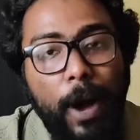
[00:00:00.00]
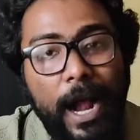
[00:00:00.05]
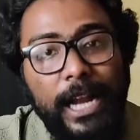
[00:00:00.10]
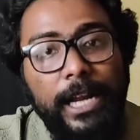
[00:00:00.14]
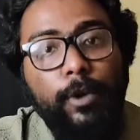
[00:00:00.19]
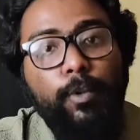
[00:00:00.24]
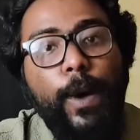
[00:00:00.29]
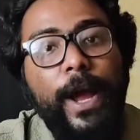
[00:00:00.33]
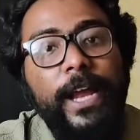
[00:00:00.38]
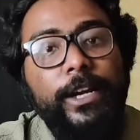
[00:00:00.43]

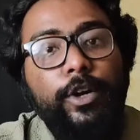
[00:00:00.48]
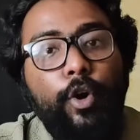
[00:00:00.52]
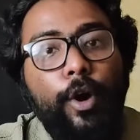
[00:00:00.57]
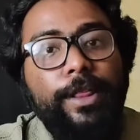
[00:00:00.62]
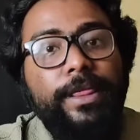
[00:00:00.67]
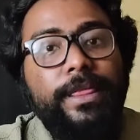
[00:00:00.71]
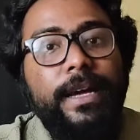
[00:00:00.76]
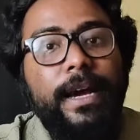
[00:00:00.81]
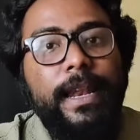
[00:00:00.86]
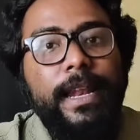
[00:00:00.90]
ওয়ার্ল্ড ওয়াইড
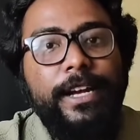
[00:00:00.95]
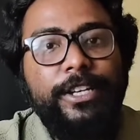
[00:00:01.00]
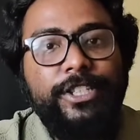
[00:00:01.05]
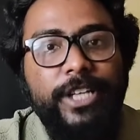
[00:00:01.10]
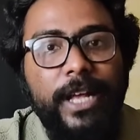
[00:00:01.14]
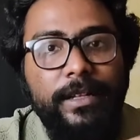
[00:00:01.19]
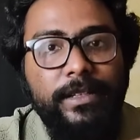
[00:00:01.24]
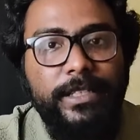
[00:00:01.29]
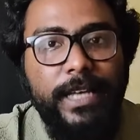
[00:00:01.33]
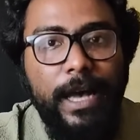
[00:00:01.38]
গ্রস
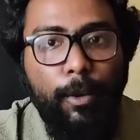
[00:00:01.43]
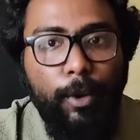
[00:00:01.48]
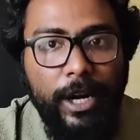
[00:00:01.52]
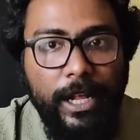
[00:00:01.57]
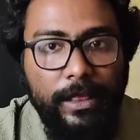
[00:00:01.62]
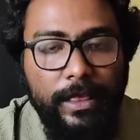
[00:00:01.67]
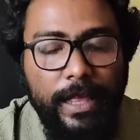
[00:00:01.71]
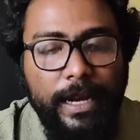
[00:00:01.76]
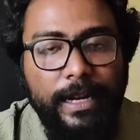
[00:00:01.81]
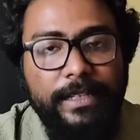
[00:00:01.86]
কালেকশন
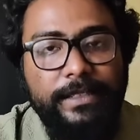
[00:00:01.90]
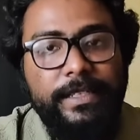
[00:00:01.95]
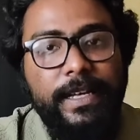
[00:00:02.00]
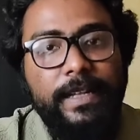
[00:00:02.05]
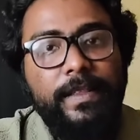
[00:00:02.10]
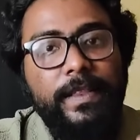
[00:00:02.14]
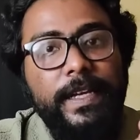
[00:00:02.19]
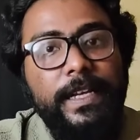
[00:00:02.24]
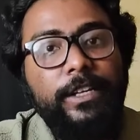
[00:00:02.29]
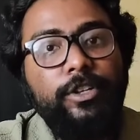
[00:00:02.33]
জাওয়ানের দাঁড়িয়েছে
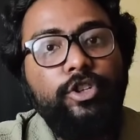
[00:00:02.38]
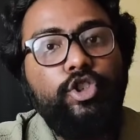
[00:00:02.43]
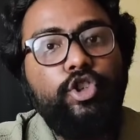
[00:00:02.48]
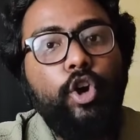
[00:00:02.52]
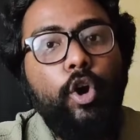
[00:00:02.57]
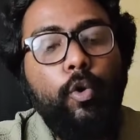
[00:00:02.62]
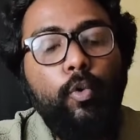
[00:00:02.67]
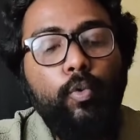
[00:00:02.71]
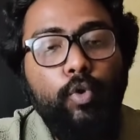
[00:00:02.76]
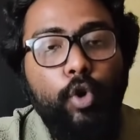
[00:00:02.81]

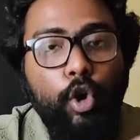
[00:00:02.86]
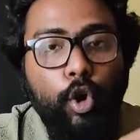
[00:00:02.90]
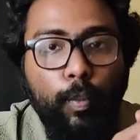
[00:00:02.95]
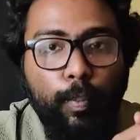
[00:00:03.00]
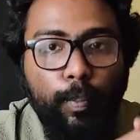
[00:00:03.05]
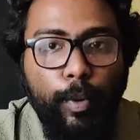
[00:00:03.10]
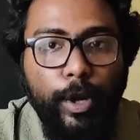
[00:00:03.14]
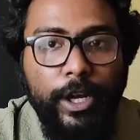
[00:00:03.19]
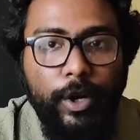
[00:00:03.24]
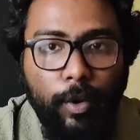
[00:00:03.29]
তিনশো
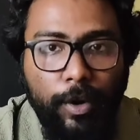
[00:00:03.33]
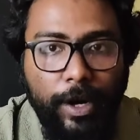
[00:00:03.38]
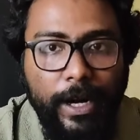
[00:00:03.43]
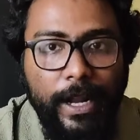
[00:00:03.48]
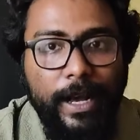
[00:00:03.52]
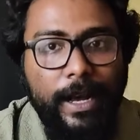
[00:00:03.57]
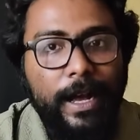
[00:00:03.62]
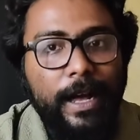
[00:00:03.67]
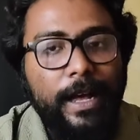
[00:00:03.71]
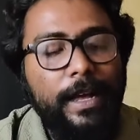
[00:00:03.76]
উননব্বই কোটি
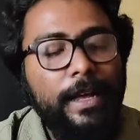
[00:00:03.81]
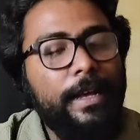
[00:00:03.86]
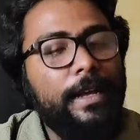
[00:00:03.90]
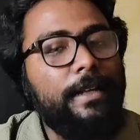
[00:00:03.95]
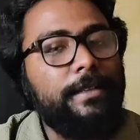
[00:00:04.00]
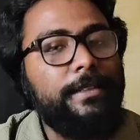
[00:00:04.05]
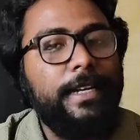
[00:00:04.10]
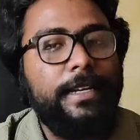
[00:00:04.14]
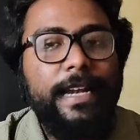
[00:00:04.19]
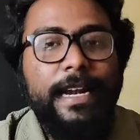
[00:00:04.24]
টাকা
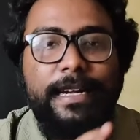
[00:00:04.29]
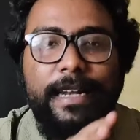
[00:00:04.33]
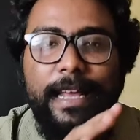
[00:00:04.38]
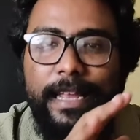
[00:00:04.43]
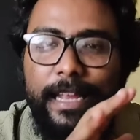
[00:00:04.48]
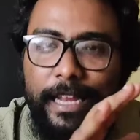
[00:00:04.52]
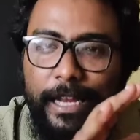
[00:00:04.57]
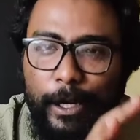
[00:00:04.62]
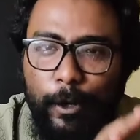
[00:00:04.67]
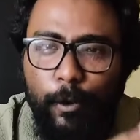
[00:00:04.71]
যেটা একটা
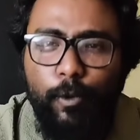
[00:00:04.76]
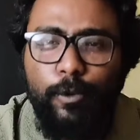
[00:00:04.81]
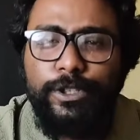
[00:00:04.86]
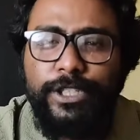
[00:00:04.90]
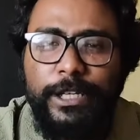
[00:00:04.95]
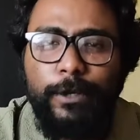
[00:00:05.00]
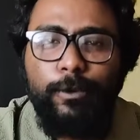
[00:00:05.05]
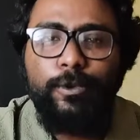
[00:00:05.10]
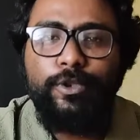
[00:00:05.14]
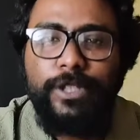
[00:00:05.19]
হিউজ
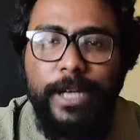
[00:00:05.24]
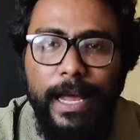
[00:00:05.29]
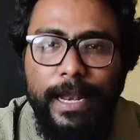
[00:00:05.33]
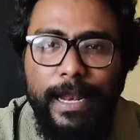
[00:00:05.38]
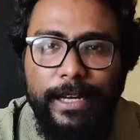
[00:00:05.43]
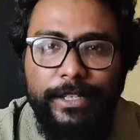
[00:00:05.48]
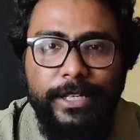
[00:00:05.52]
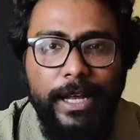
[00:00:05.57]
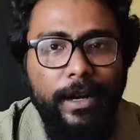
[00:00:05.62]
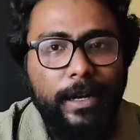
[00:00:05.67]
হিউজ
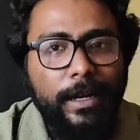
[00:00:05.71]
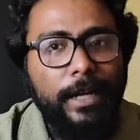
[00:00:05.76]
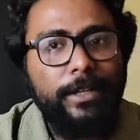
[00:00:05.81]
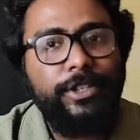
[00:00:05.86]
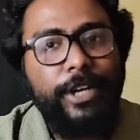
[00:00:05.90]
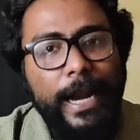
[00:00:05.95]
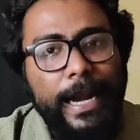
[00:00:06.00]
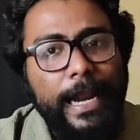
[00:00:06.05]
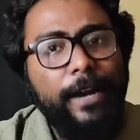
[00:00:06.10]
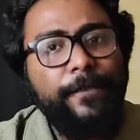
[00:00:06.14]
কালেকশন এটা
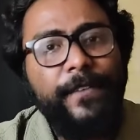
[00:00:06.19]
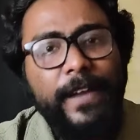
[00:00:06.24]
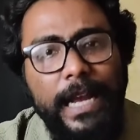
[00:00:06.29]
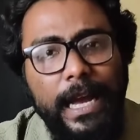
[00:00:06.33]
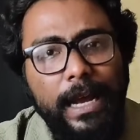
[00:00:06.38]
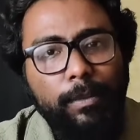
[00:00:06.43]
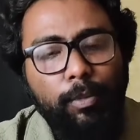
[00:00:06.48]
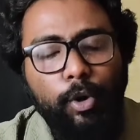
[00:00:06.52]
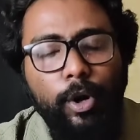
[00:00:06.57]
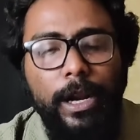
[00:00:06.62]
ট্রেডের
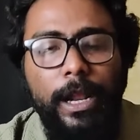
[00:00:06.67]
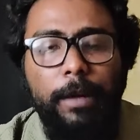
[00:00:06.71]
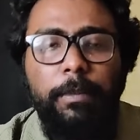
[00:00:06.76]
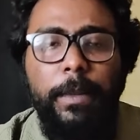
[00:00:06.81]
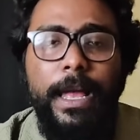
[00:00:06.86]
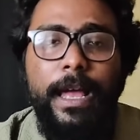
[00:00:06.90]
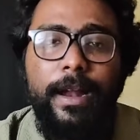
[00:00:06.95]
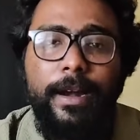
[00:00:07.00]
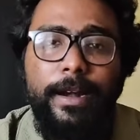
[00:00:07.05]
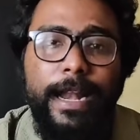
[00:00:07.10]
ফিগার বললাম
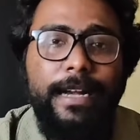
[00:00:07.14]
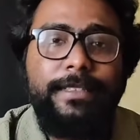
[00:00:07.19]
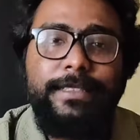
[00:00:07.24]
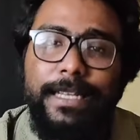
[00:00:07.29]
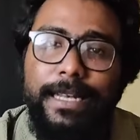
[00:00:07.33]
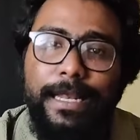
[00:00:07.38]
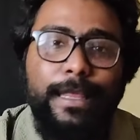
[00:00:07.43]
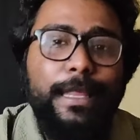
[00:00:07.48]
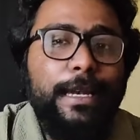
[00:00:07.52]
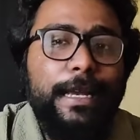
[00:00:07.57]
রেড
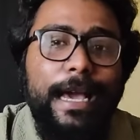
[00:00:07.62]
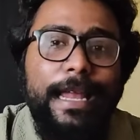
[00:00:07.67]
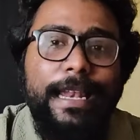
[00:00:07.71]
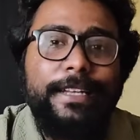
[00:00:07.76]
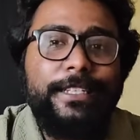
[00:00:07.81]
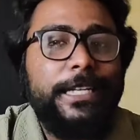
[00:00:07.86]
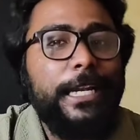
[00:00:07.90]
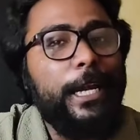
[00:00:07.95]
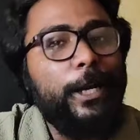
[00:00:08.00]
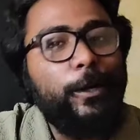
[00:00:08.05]
চিলিজের
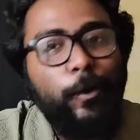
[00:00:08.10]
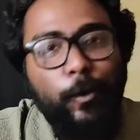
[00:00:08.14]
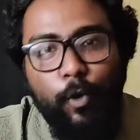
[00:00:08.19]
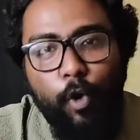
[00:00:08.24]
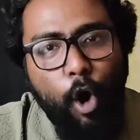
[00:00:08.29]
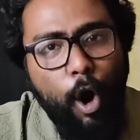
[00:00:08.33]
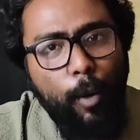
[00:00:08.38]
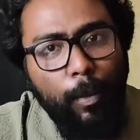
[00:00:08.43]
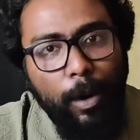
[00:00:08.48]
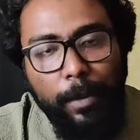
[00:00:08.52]
কালেকশন একটু
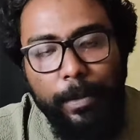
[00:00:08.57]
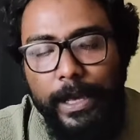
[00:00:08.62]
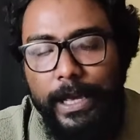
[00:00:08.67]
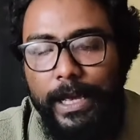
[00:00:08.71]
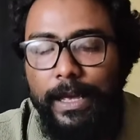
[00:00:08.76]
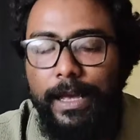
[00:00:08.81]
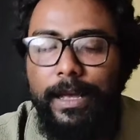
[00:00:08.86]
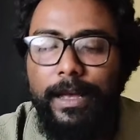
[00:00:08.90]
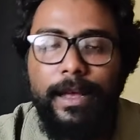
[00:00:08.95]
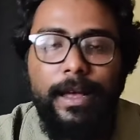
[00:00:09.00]
কম হবে
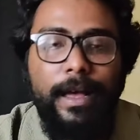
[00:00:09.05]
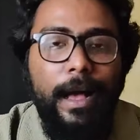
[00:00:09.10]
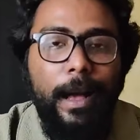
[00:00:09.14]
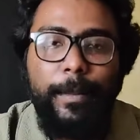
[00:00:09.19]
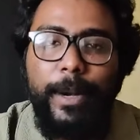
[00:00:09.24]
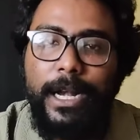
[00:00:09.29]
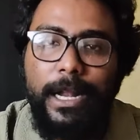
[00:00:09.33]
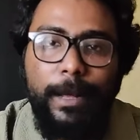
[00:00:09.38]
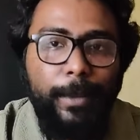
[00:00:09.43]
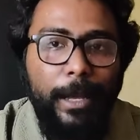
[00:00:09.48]

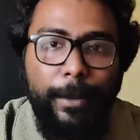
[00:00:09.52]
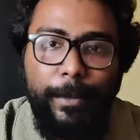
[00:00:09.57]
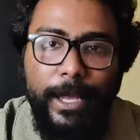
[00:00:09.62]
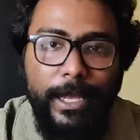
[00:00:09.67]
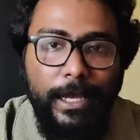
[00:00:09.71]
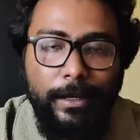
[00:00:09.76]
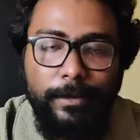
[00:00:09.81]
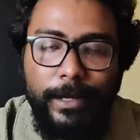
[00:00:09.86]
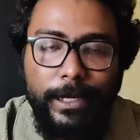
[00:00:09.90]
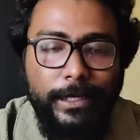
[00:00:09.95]
আমি এটা
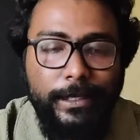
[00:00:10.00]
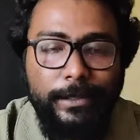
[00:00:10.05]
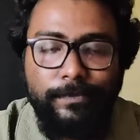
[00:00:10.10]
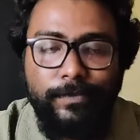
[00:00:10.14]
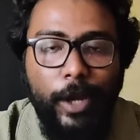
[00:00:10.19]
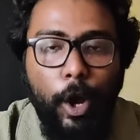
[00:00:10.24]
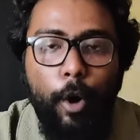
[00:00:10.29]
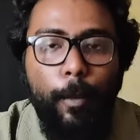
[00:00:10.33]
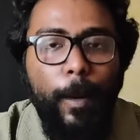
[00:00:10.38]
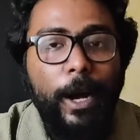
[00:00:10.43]
ভেবেই মানে
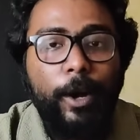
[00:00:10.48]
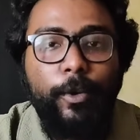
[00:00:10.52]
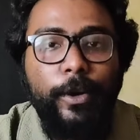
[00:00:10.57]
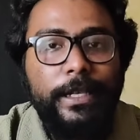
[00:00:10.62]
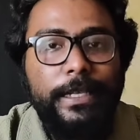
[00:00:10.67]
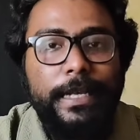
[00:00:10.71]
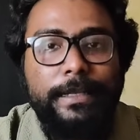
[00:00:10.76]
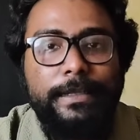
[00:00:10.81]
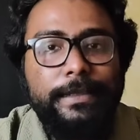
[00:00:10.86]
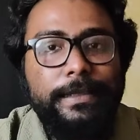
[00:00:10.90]
অবাক
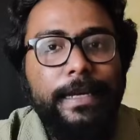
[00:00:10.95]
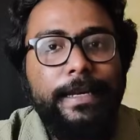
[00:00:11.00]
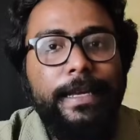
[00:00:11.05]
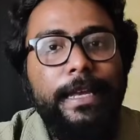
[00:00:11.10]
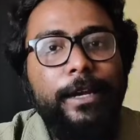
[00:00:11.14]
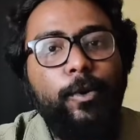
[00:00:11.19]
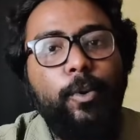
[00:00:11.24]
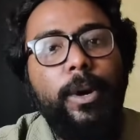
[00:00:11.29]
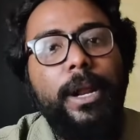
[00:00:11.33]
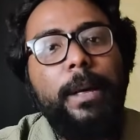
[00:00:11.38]
হয়ে যাচ্ছি যে
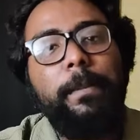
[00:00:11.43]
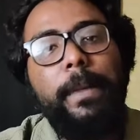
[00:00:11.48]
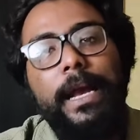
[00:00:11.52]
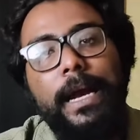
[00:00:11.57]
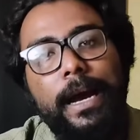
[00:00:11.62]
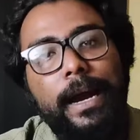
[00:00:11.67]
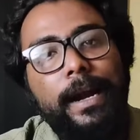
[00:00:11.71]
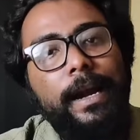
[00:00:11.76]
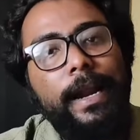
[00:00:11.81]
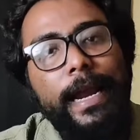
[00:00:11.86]
কি করে
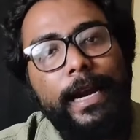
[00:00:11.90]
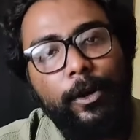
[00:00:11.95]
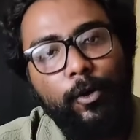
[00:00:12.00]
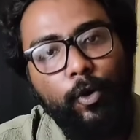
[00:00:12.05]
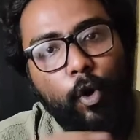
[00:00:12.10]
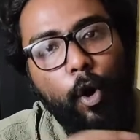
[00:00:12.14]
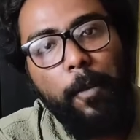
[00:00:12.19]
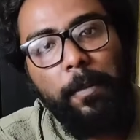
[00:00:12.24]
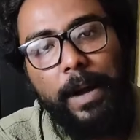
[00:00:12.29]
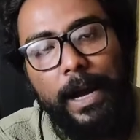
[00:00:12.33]
মেকাররা একটু
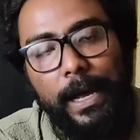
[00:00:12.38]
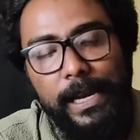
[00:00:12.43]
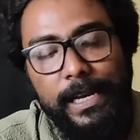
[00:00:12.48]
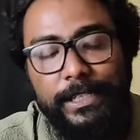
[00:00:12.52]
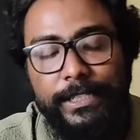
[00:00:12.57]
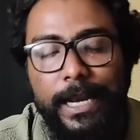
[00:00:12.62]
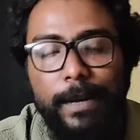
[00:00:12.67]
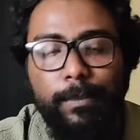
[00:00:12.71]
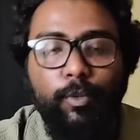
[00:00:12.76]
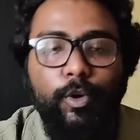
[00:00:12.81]
কম
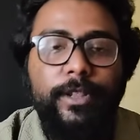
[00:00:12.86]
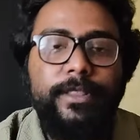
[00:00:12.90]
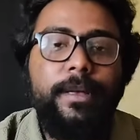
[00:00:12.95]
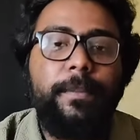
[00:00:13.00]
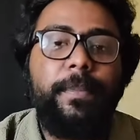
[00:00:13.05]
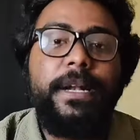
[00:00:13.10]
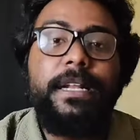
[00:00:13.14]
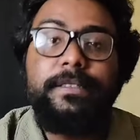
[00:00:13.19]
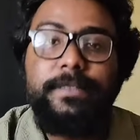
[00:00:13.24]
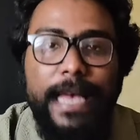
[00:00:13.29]
কালেকশন বলতে
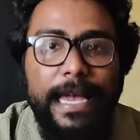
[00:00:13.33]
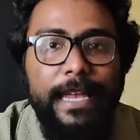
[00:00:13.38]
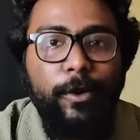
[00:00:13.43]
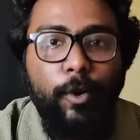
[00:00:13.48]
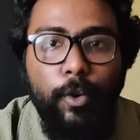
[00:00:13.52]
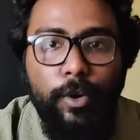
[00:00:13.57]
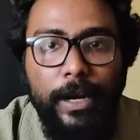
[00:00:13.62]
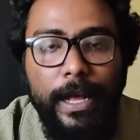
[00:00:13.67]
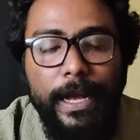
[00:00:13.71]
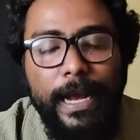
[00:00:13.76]
পারে যাই
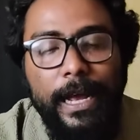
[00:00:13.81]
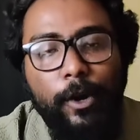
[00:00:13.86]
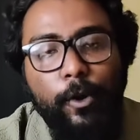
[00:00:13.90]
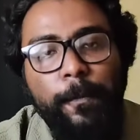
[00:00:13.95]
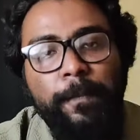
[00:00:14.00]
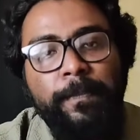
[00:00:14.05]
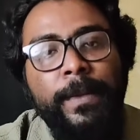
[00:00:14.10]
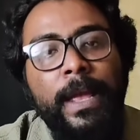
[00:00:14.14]
হোক না কেন